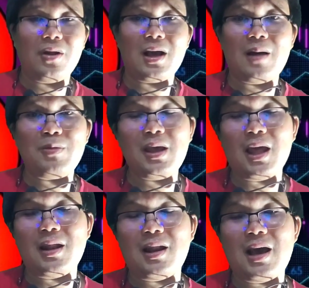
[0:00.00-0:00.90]
นะครับที่
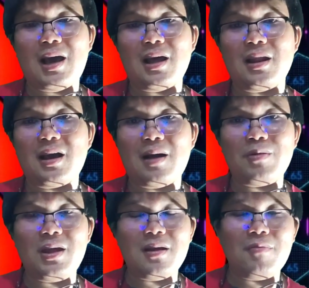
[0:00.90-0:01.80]
แคนาดานะครับ
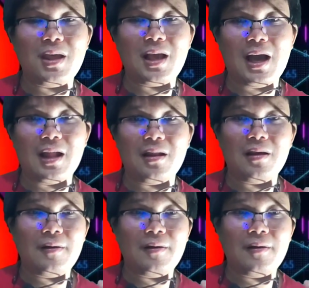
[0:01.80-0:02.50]
ที่จะมีการ